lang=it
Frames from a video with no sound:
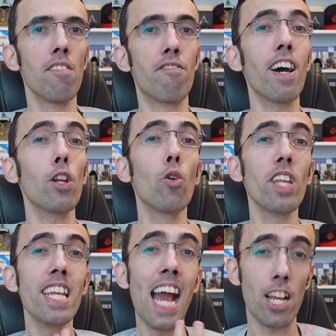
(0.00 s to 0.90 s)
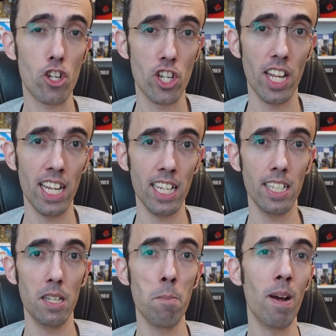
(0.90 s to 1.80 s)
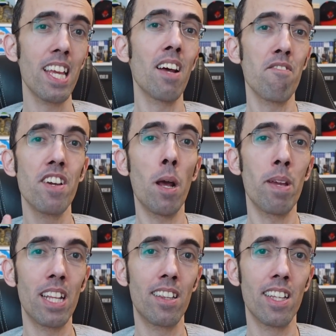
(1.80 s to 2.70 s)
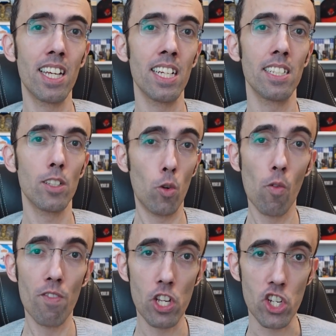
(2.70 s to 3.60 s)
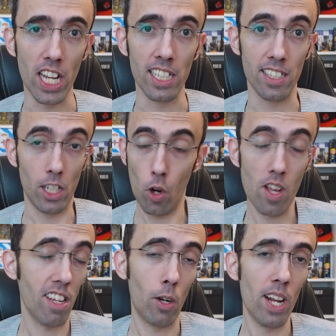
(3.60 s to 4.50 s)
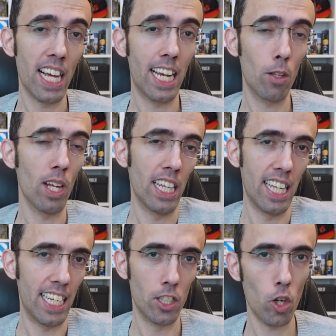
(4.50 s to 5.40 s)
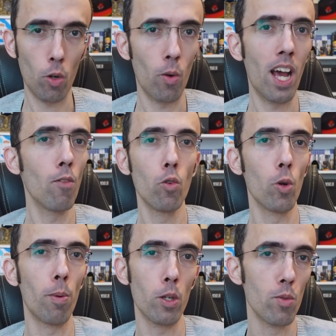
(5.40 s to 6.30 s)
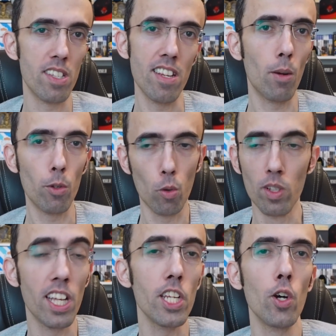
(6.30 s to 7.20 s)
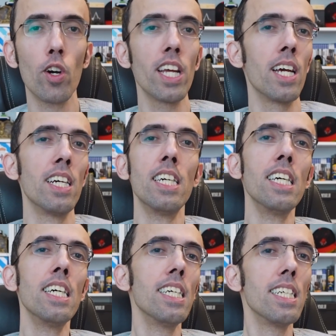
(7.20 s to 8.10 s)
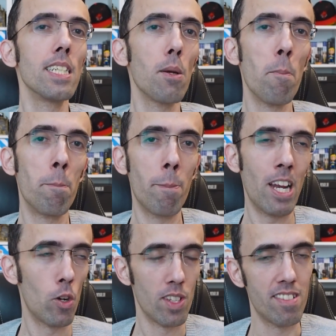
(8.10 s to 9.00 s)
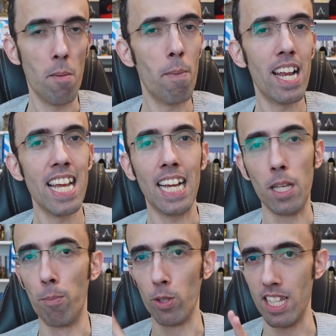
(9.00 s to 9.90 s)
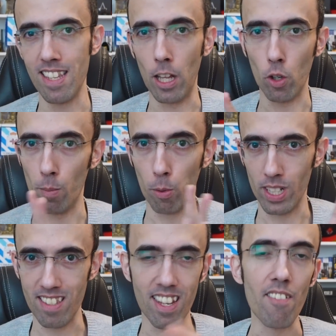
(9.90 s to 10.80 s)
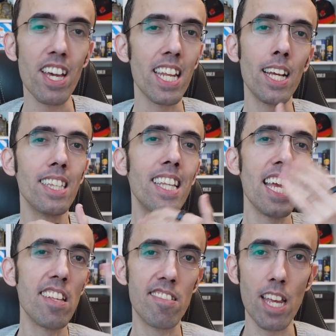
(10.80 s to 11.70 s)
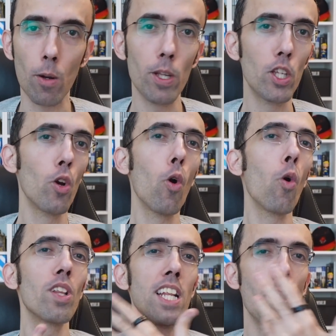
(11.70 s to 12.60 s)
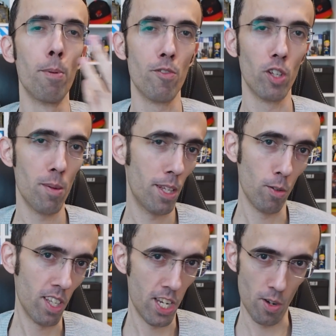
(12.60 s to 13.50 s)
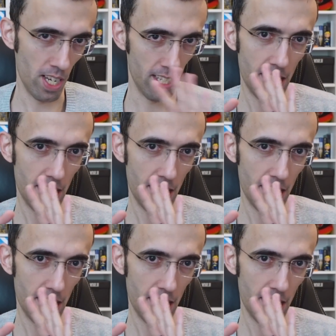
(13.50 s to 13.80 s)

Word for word: farlo rinascere in maniera veramente convincente, cosa che non è accaduta, tant'è che il gioco non ha avuto poi un seguito ulteriore, ma non si è mai neanche ipotizzato che potessi avere dei seguiti o degli approfondimenti ulteriori.